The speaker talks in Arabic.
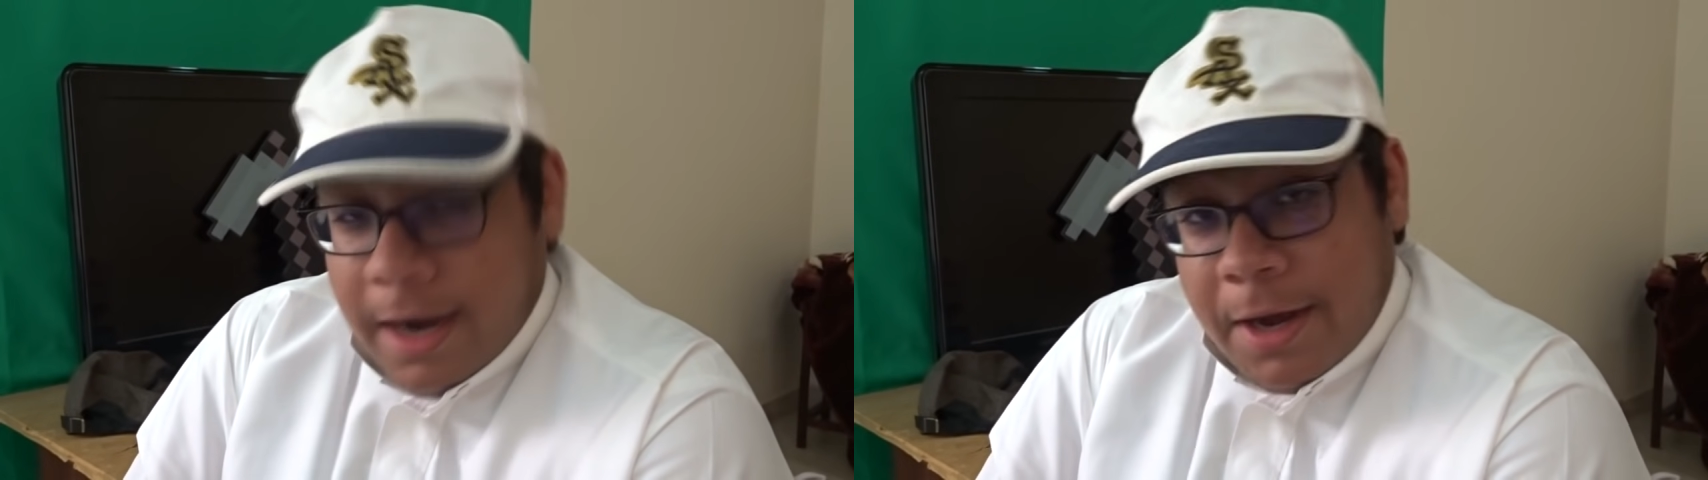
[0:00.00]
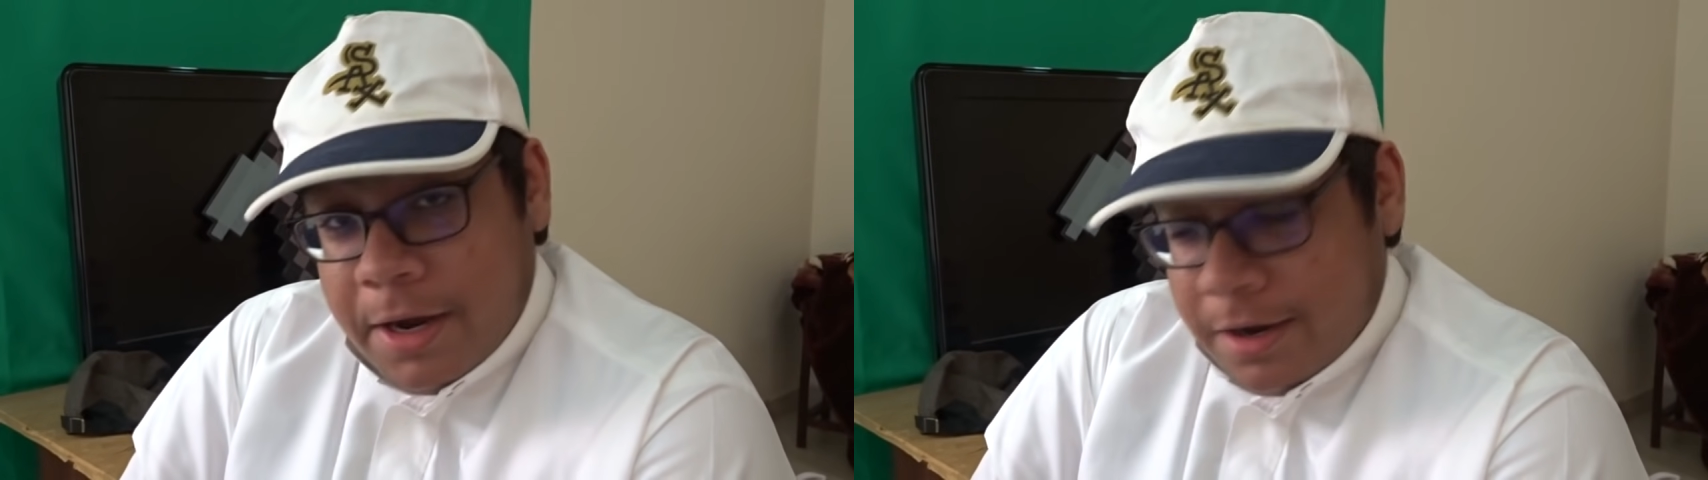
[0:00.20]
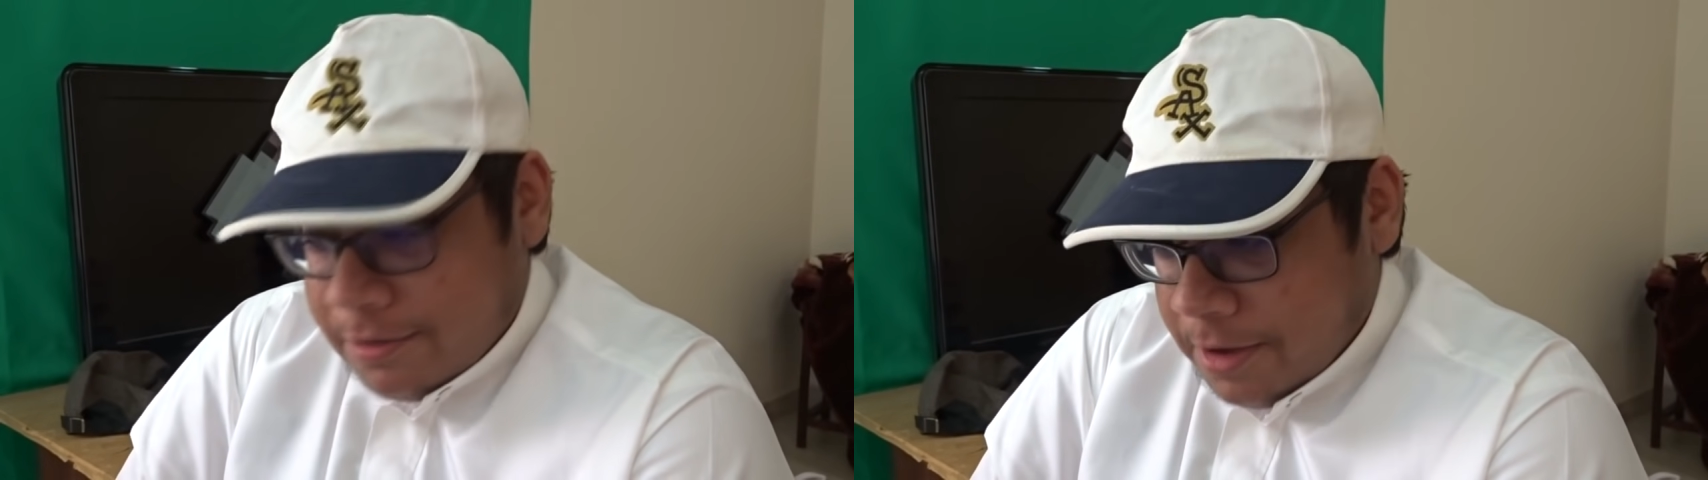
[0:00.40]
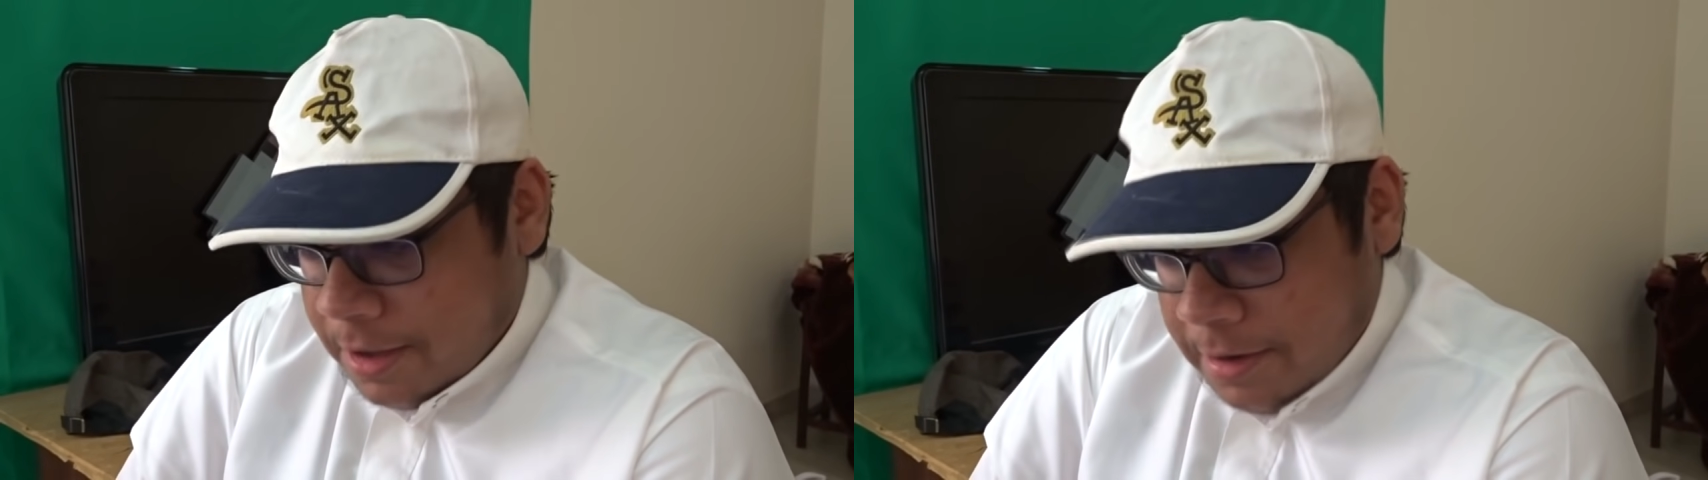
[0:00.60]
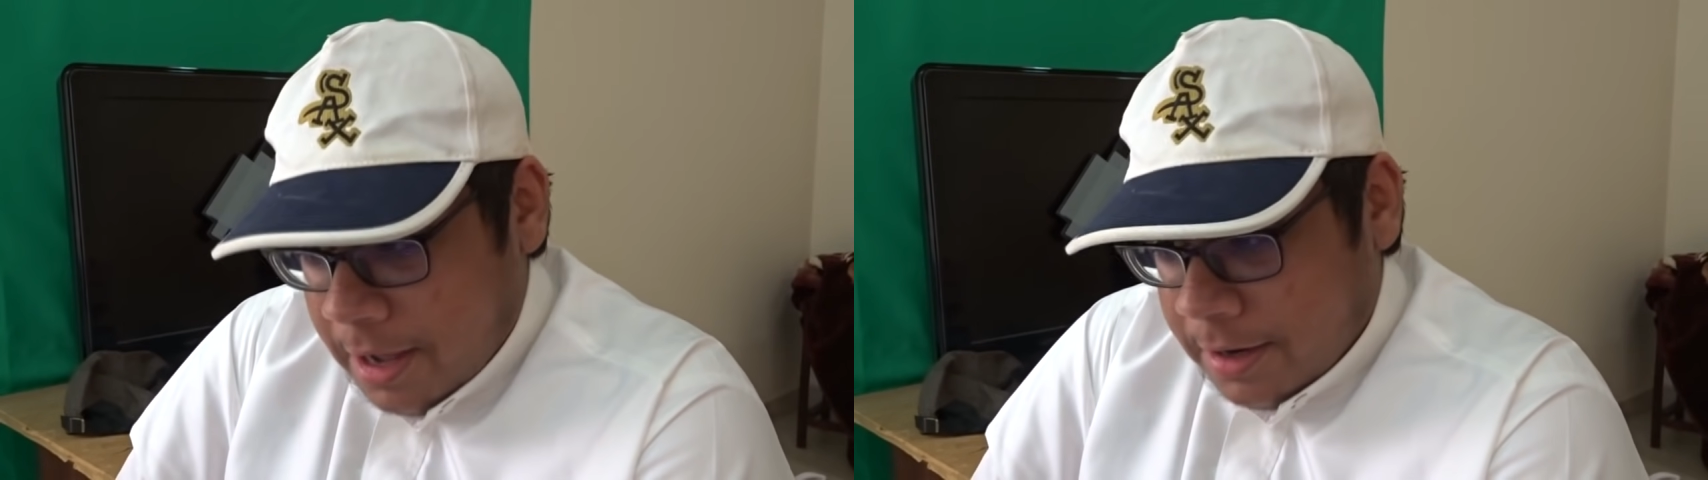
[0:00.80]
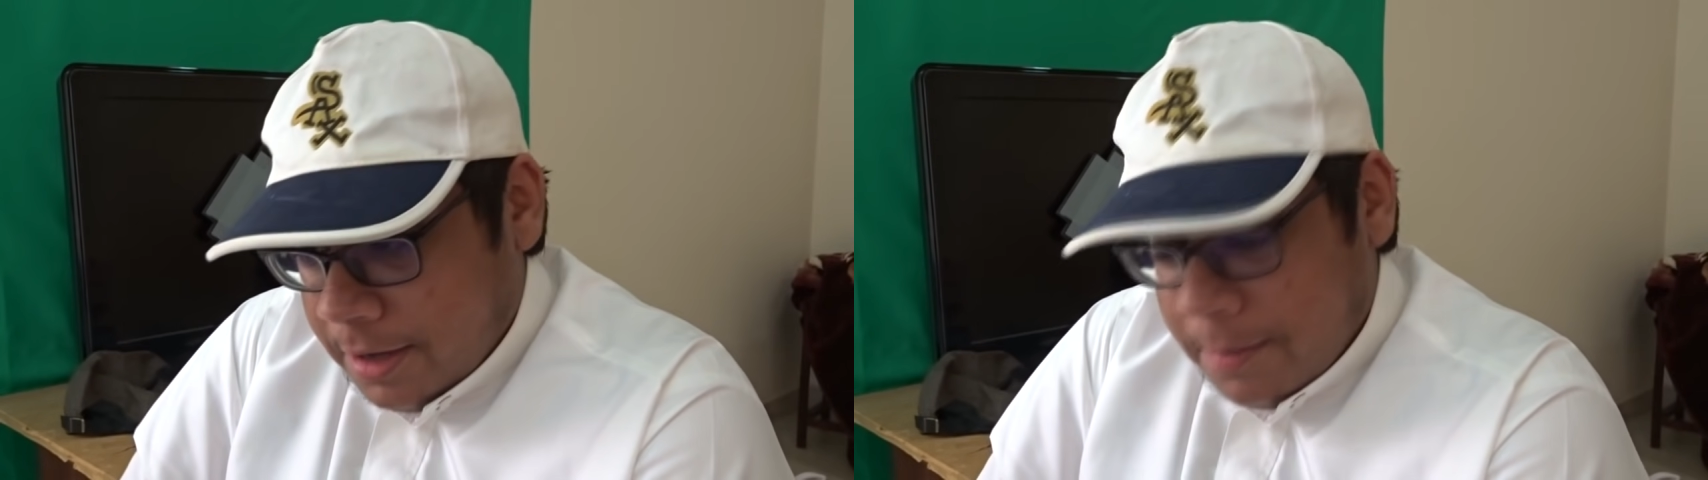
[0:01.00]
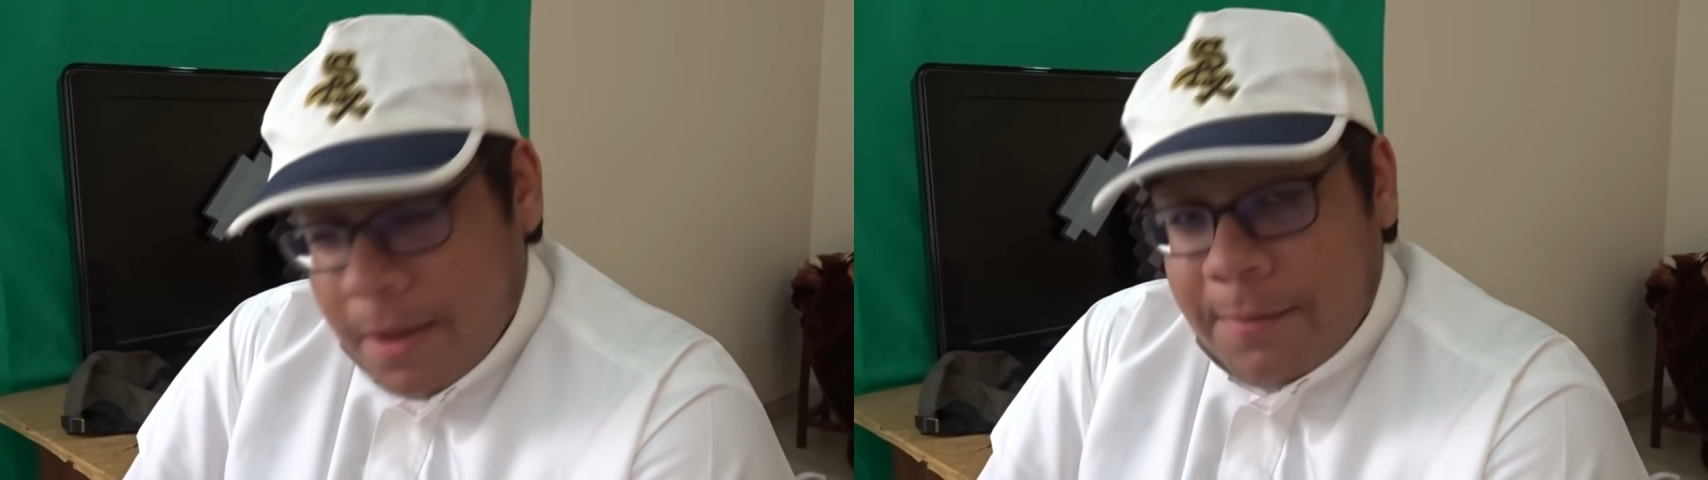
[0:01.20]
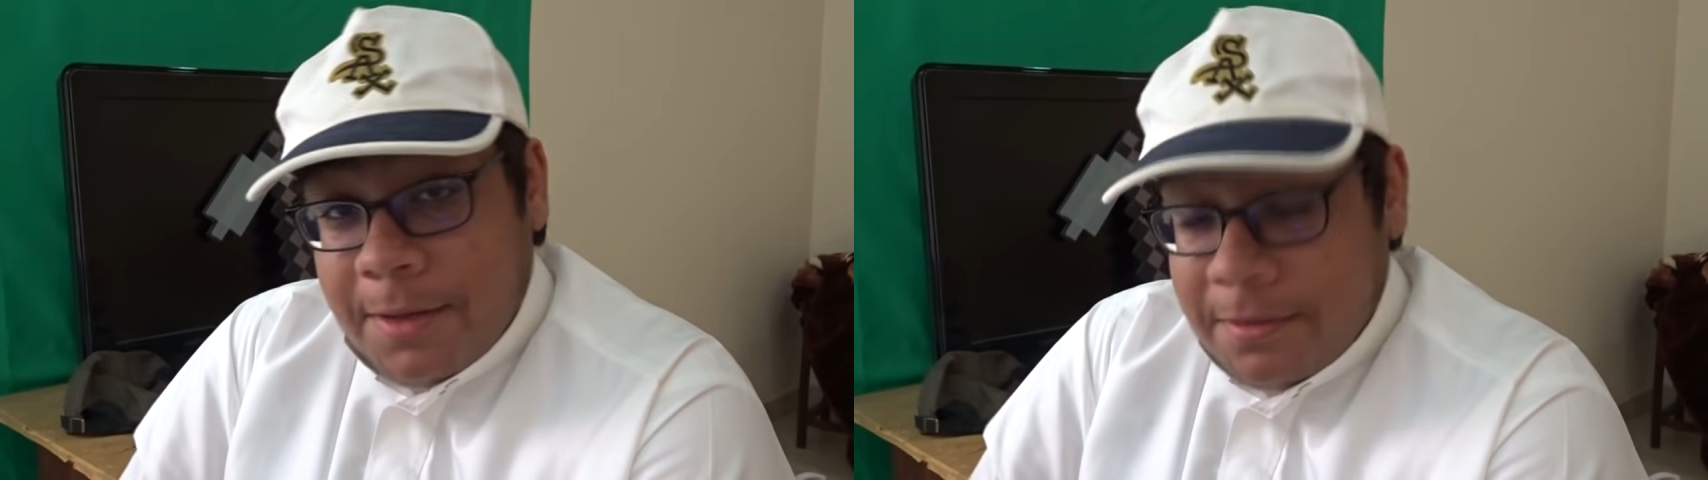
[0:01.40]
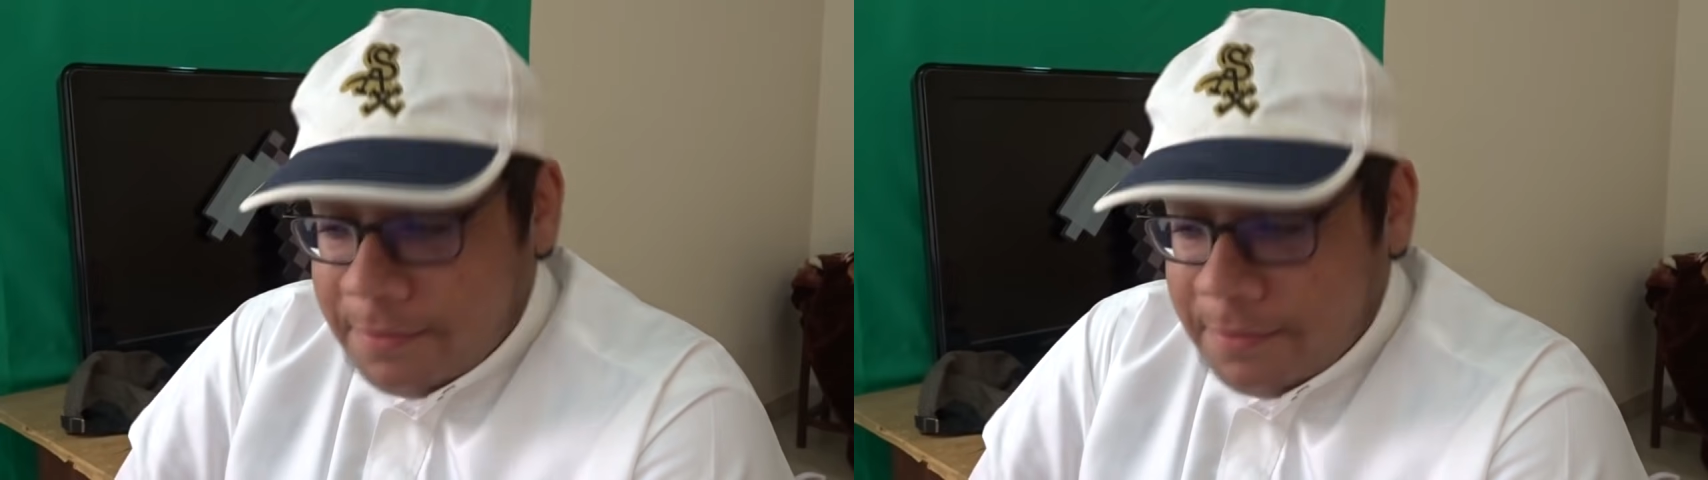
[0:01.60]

لن ارى شيئا يعني امامي